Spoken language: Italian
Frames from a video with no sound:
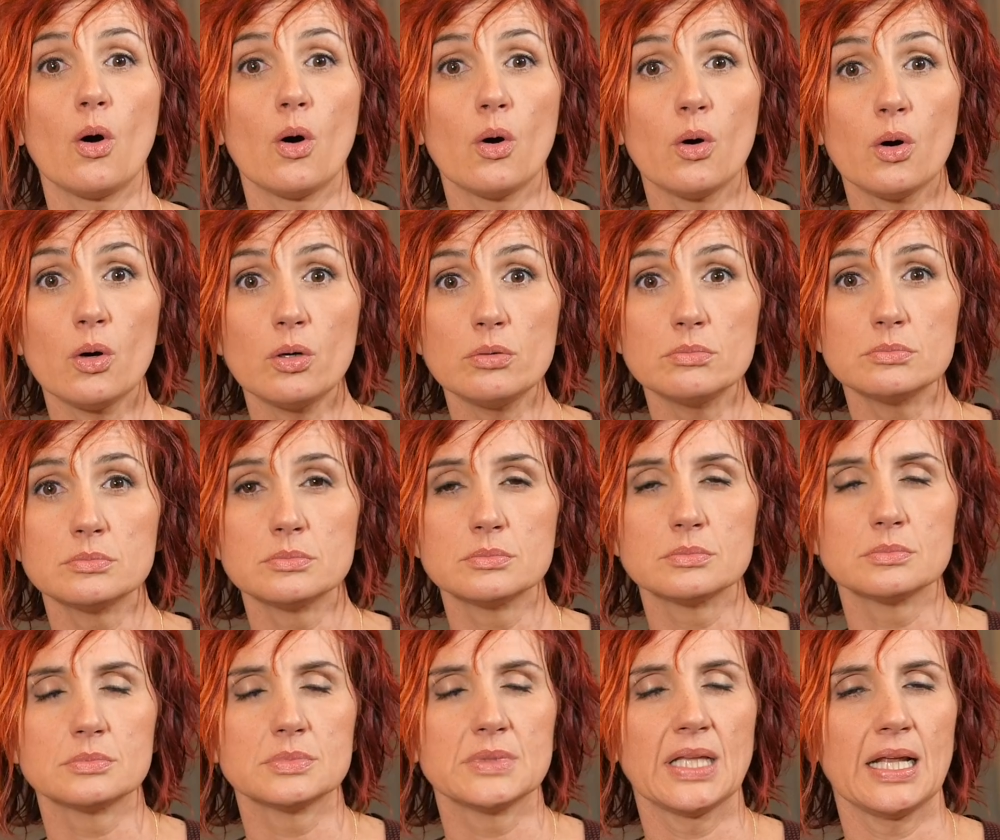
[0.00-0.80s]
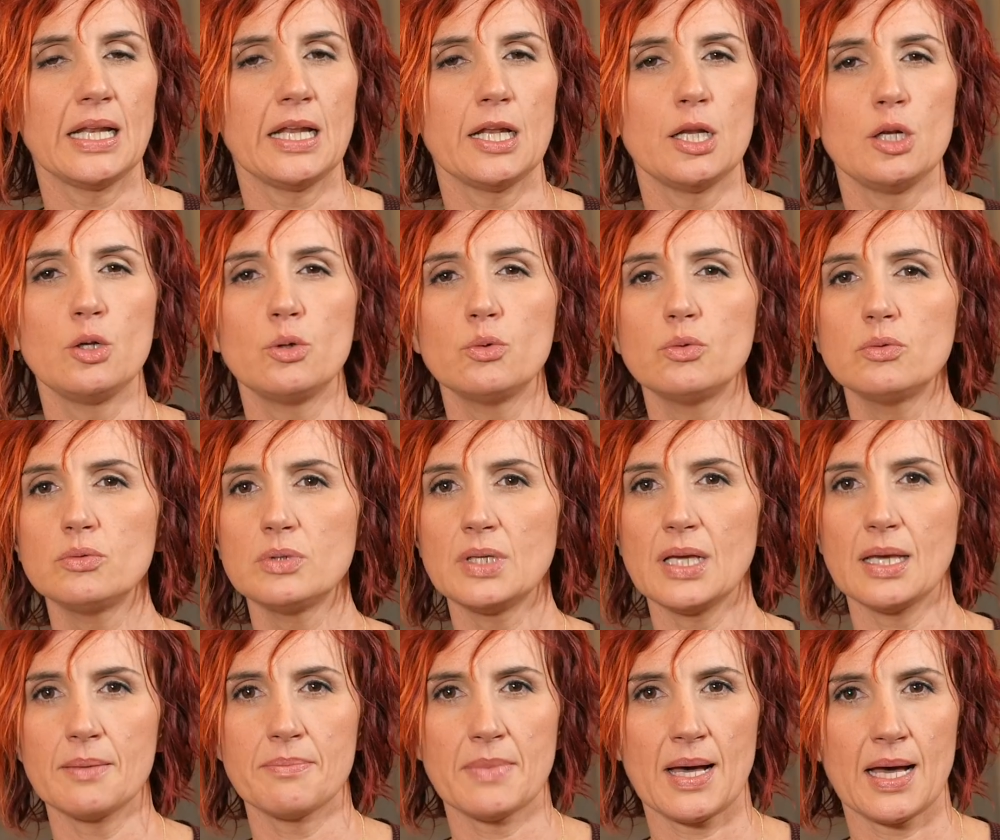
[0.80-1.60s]
o delle
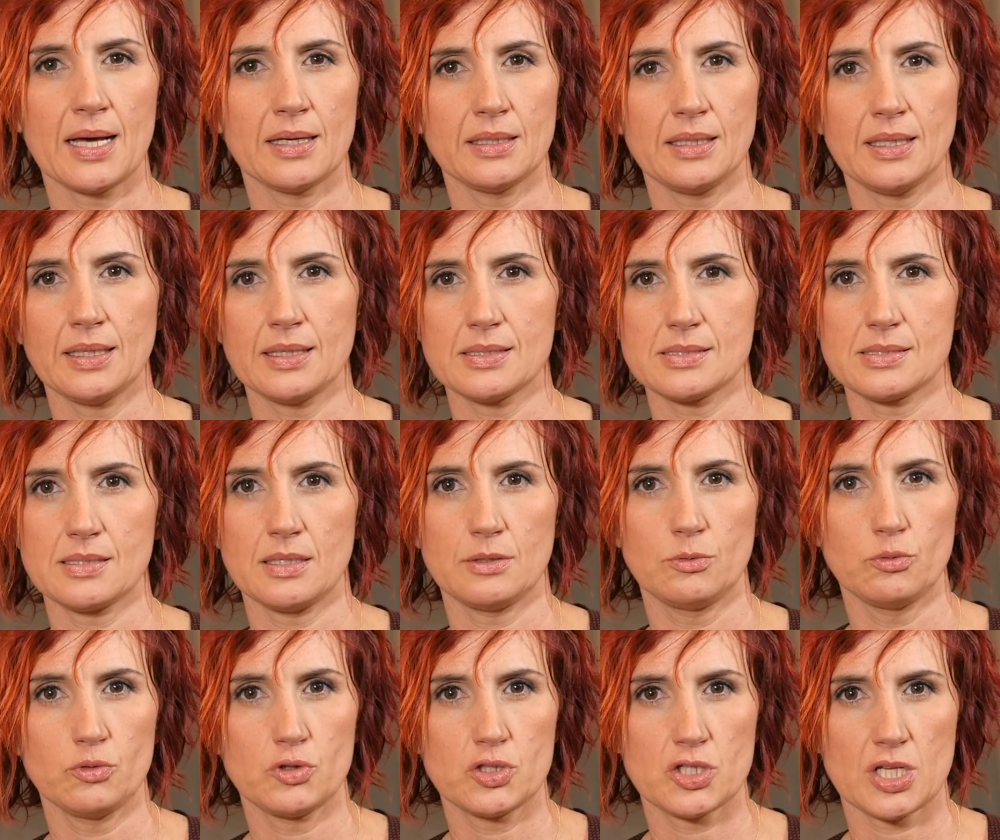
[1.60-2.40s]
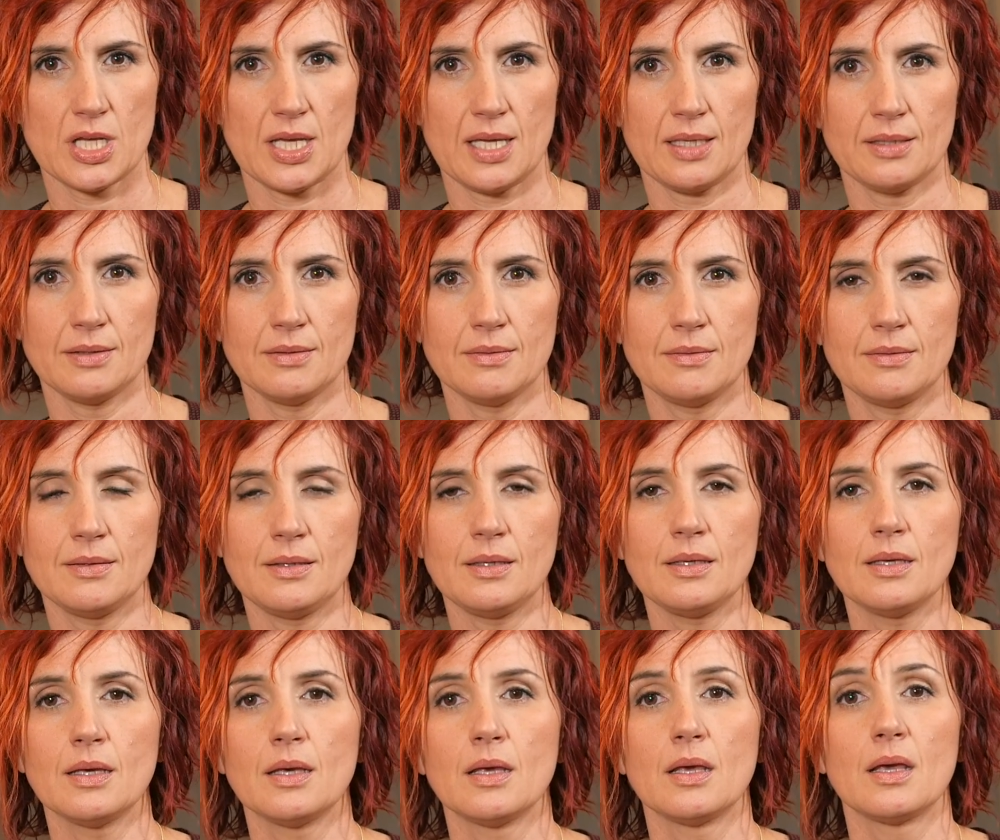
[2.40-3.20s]
lunghe maniche
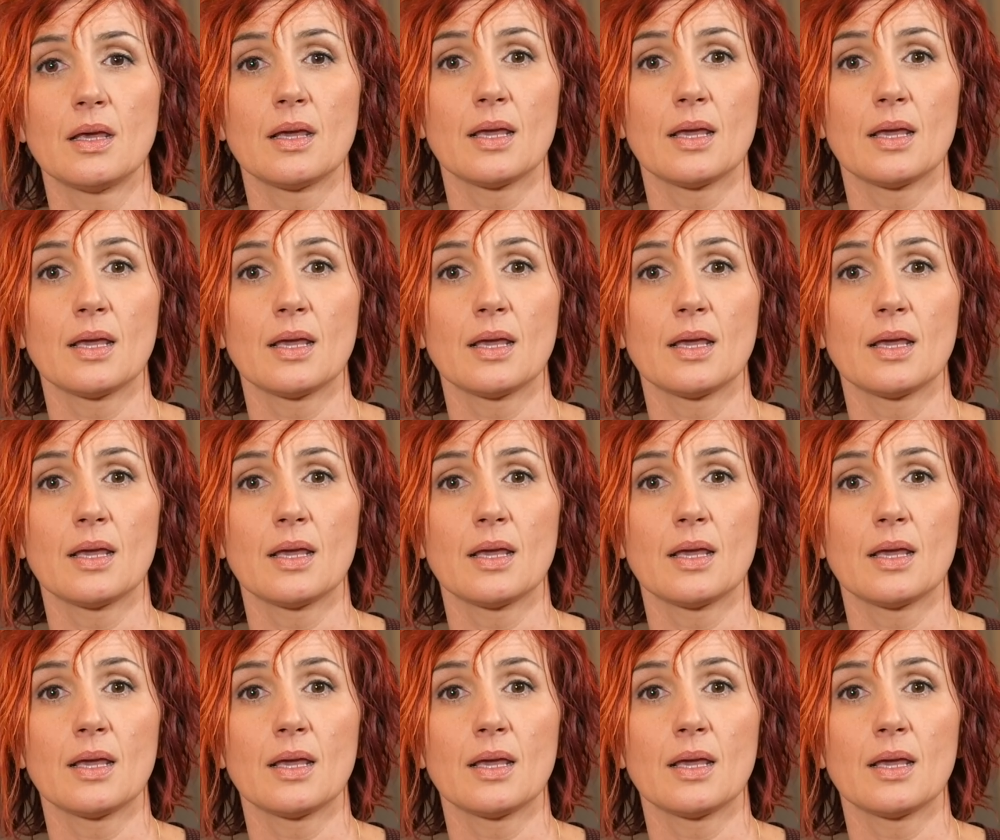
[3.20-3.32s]
seducenti